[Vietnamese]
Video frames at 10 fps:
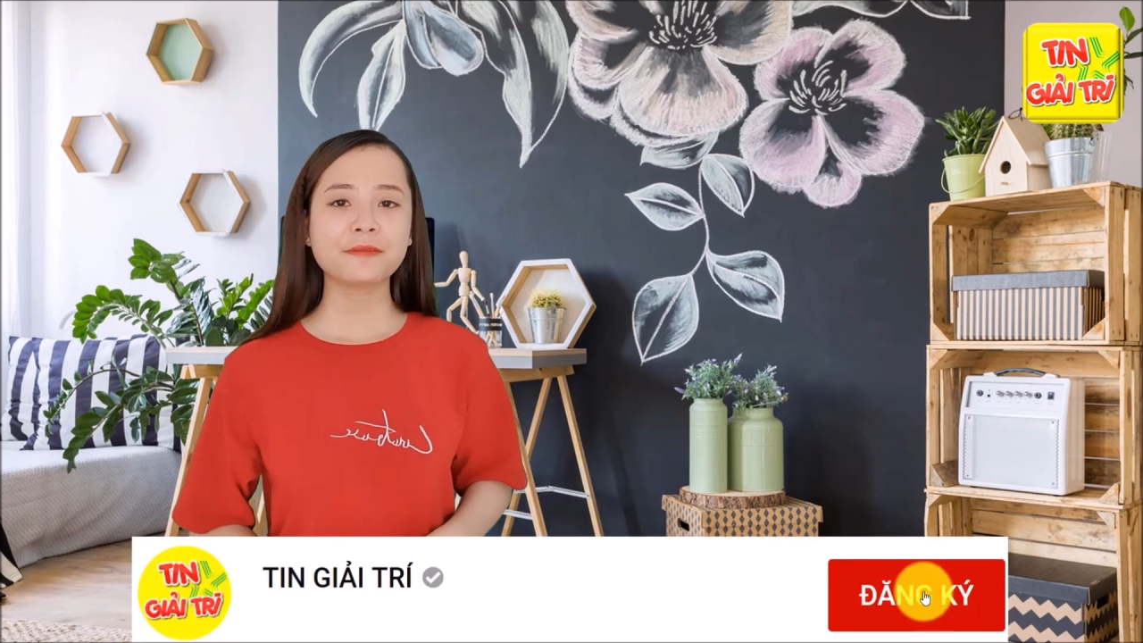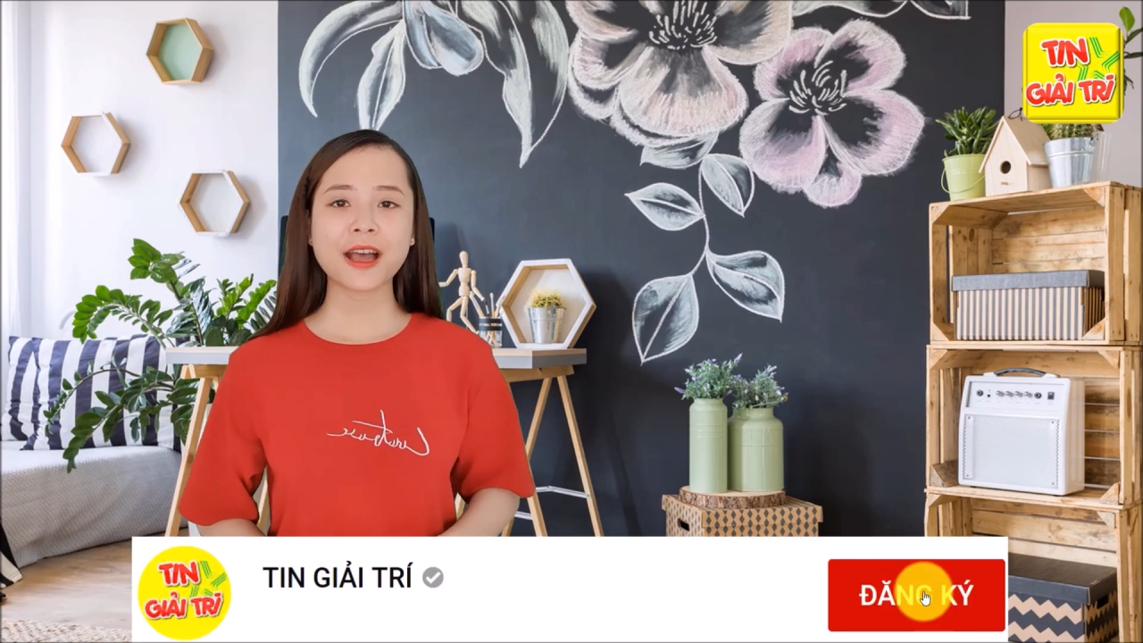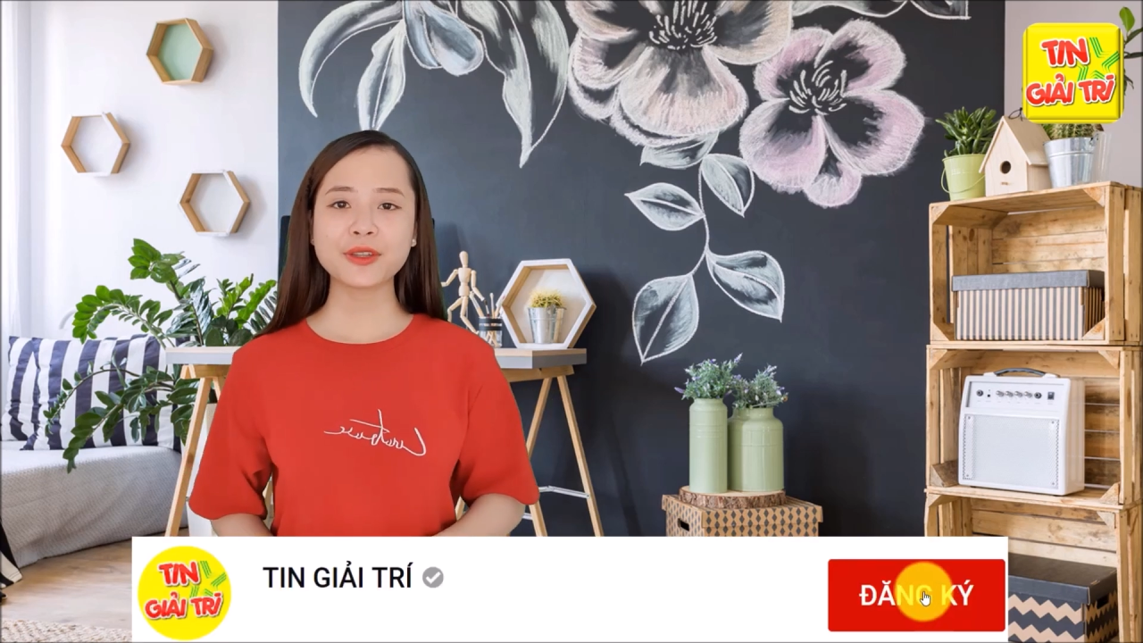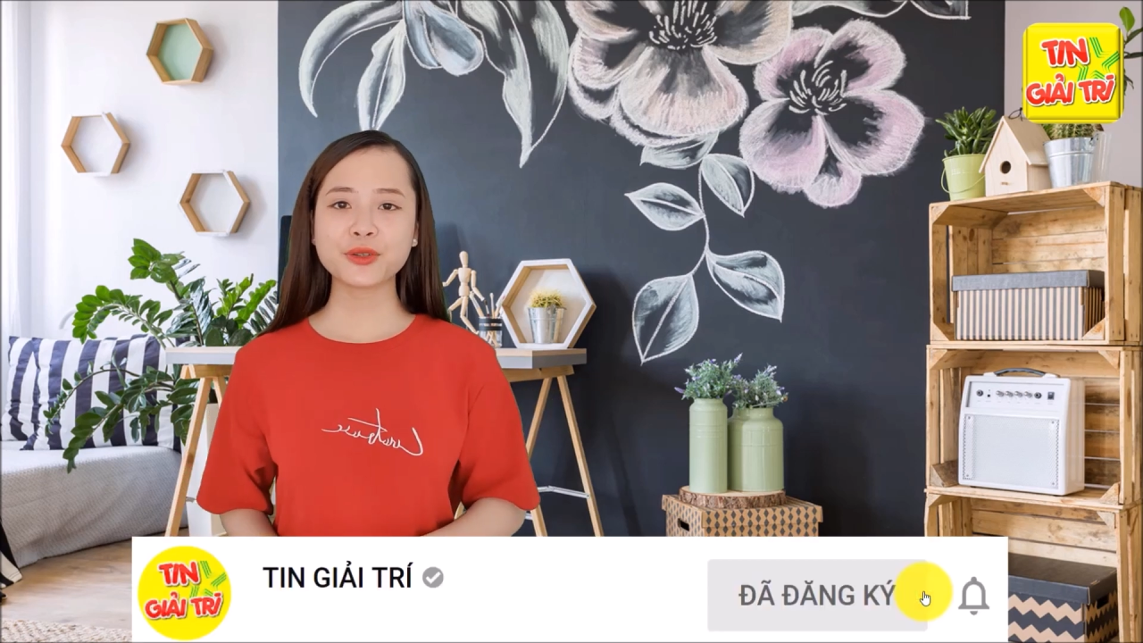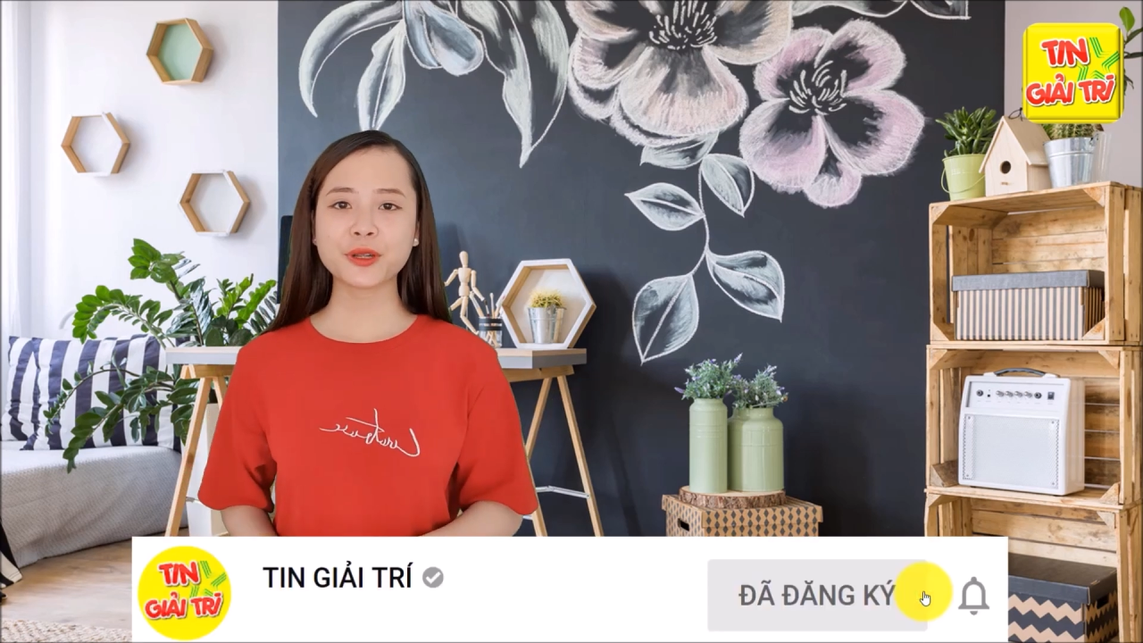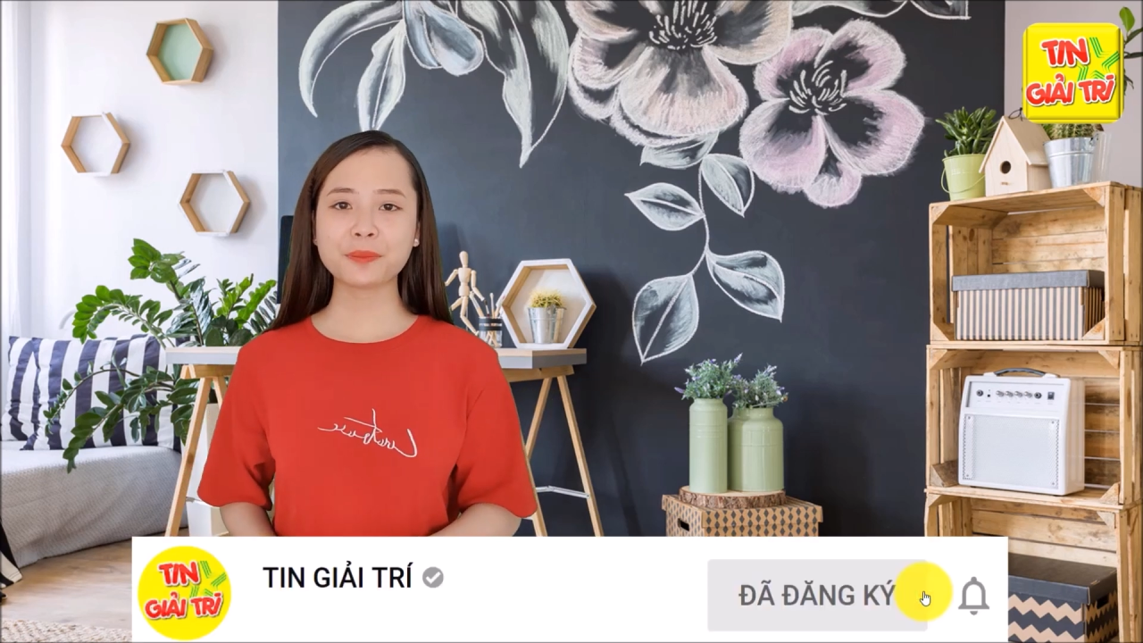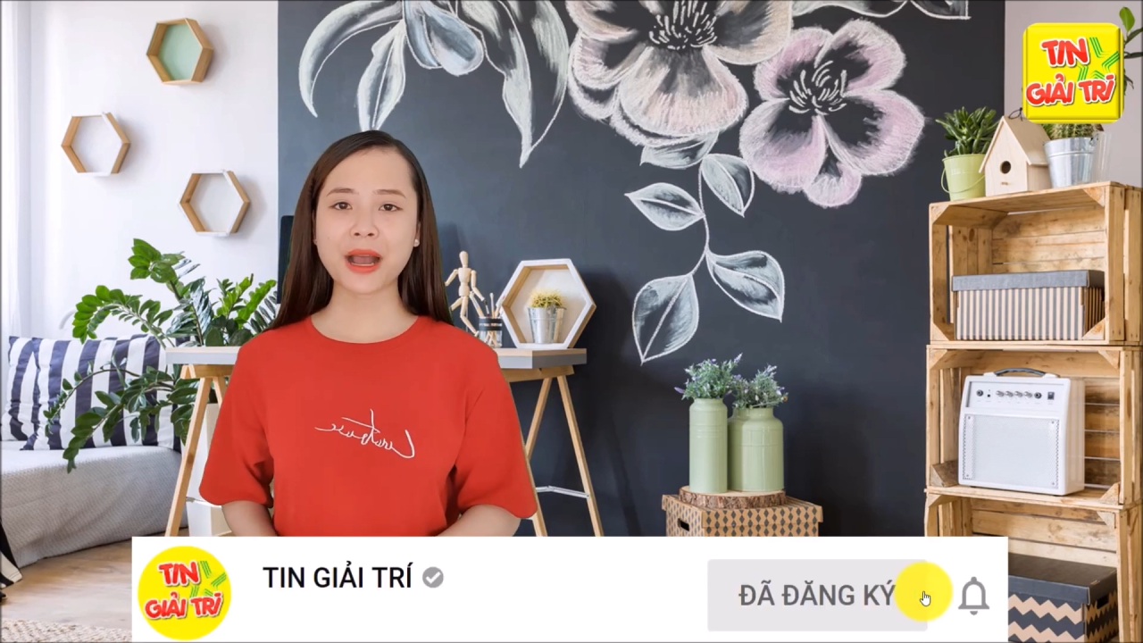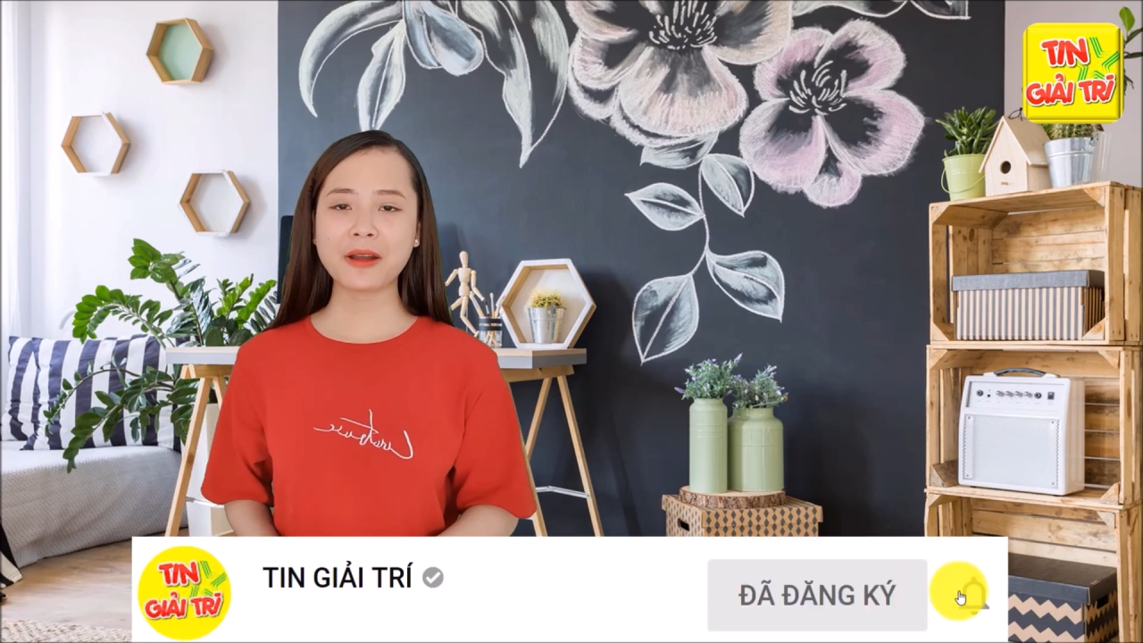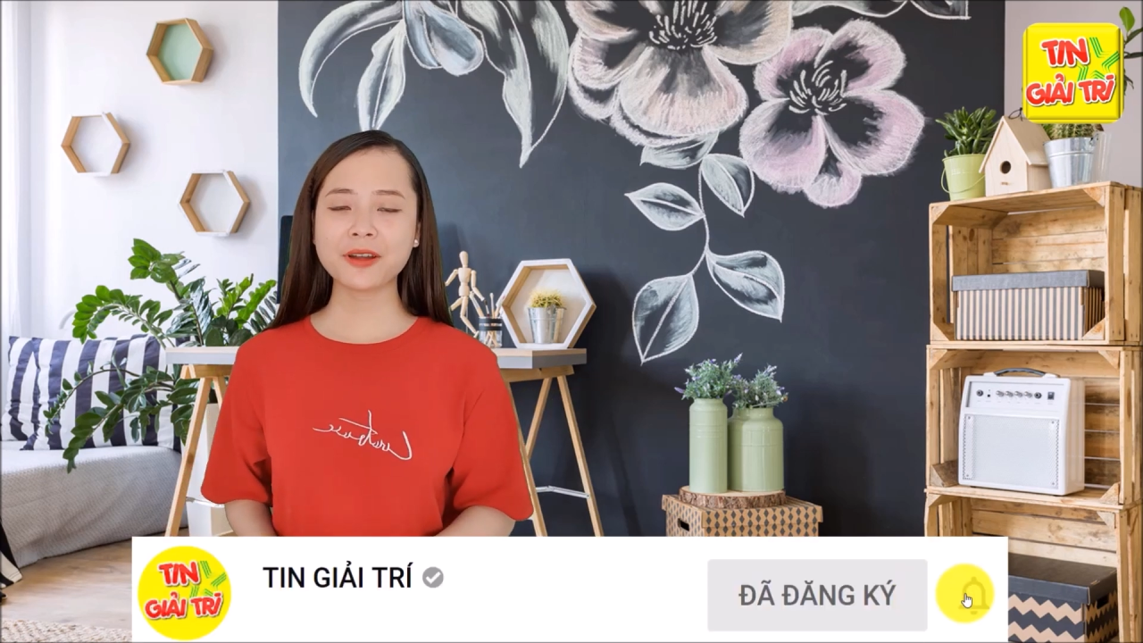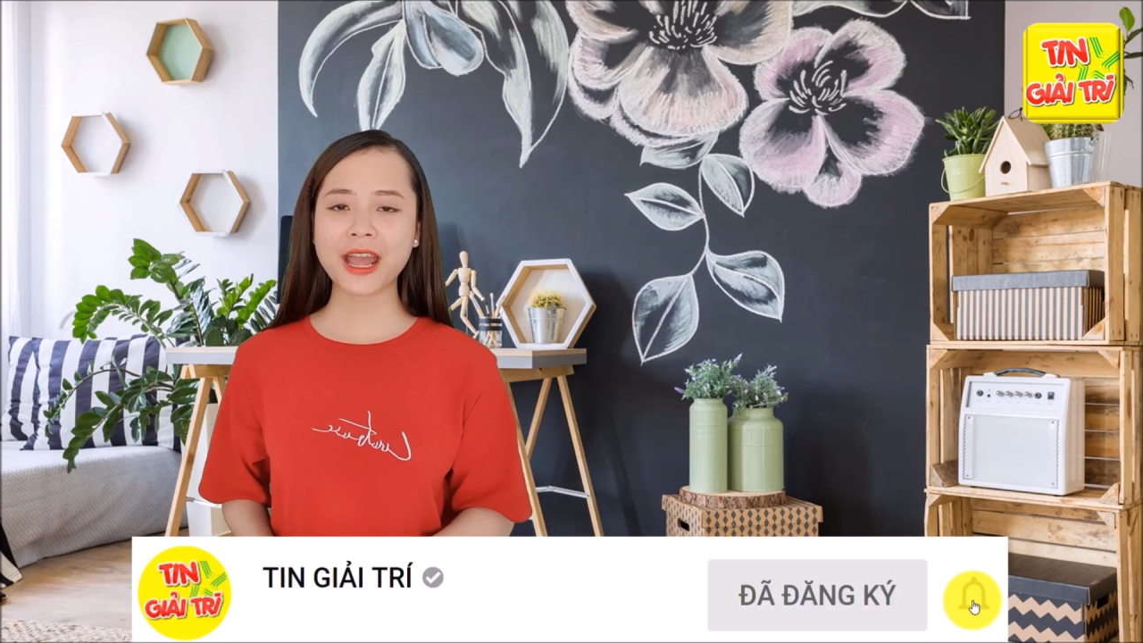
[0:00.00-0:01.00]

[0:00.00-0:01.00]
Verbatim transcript: và chuông thông báo